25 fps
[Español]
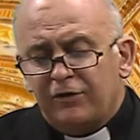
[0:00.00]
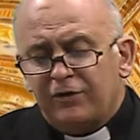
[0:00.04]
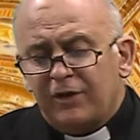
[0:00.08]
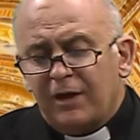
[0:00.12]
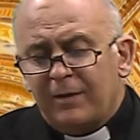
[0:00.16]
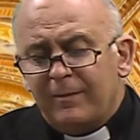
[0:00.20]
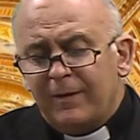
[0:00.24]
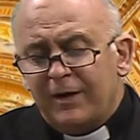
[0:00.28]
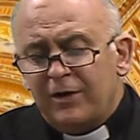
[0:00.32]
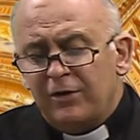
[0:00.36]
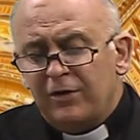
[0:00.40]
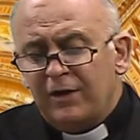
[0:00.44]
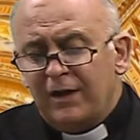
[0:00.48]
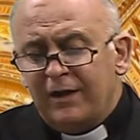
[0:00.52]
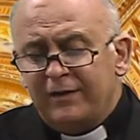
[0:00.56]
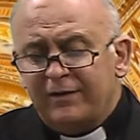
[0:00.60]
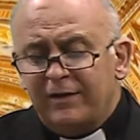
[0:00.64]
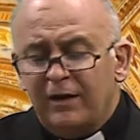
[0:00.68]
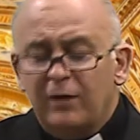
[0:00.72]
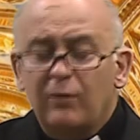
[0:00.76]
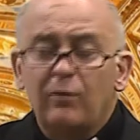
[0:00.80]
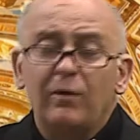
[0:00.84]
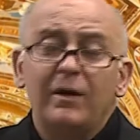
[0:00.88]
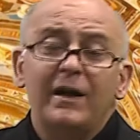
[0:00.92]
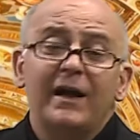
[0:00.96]
hermanos de las
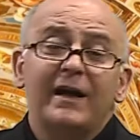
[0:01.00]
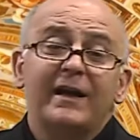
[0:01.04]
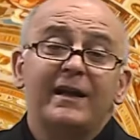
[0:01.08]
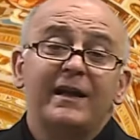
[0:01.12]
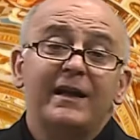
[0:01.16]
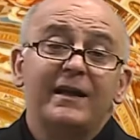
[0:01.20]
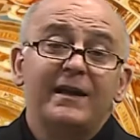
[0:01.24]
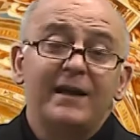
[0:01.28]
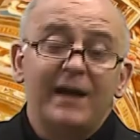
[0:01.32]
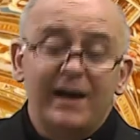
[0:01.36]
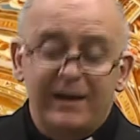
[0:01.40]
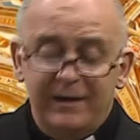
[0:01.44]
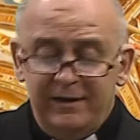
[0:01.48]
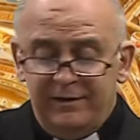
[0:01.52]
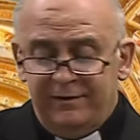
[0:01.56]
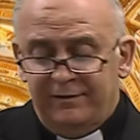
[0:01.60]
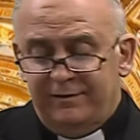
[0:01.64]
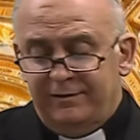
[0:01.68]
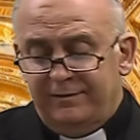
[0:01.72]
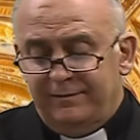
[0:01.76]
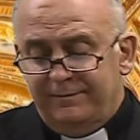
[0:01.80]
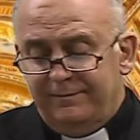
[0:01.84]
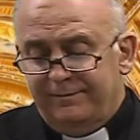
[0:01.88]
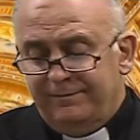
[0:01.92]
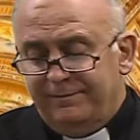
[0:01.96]
escuelas cristianas,